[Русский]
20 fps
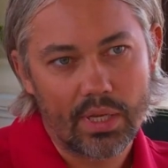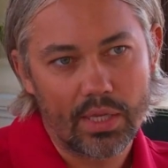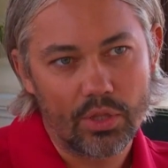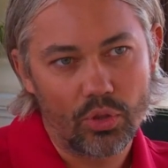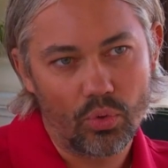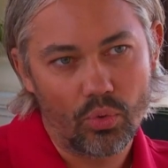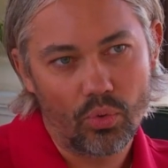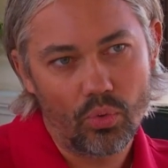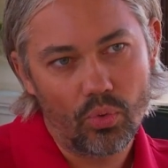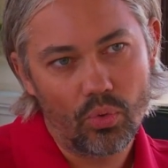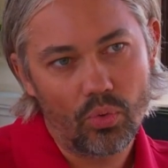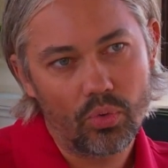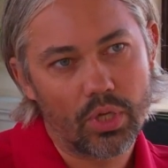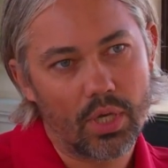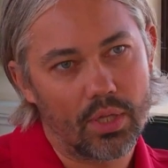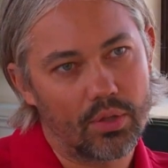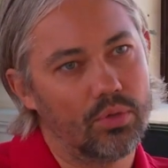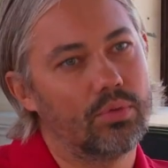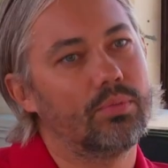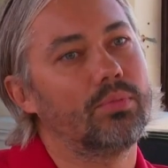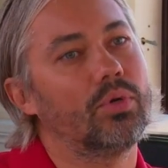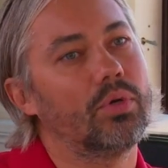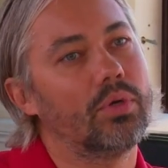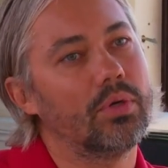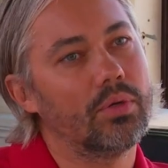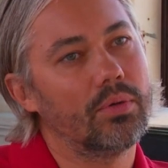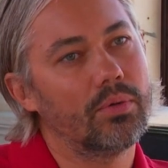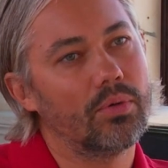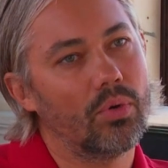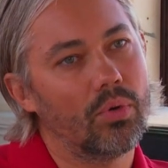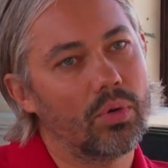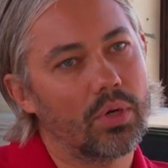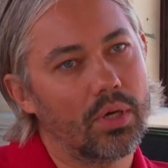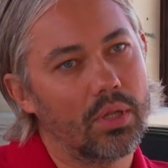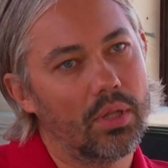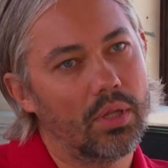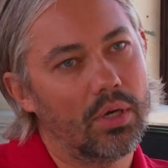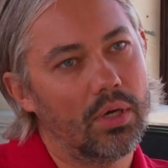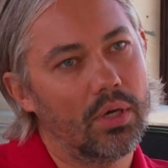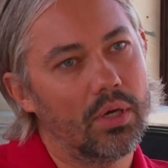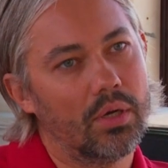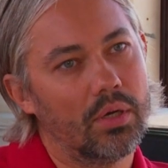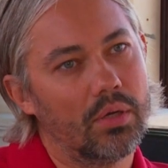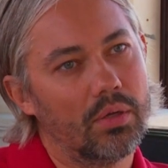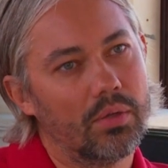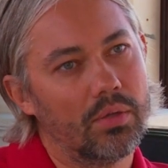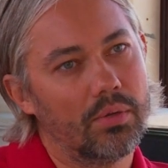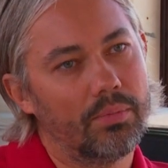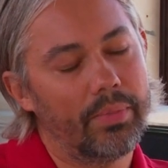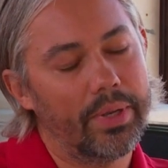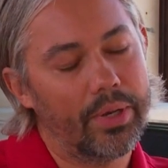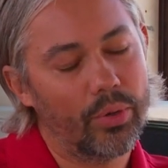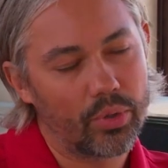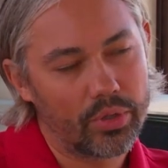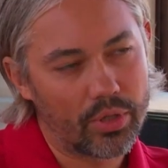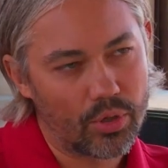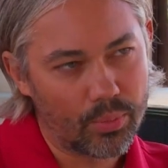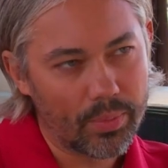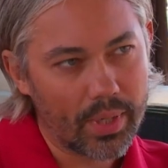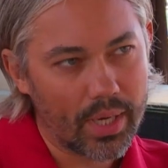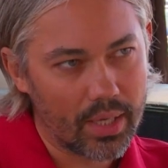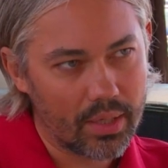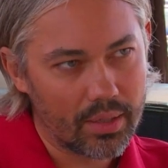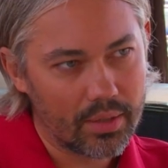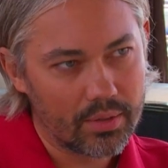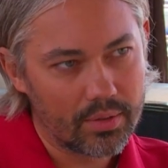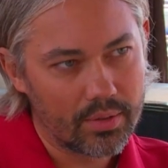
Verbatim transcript: ну, я думаю, около миллиона рублей.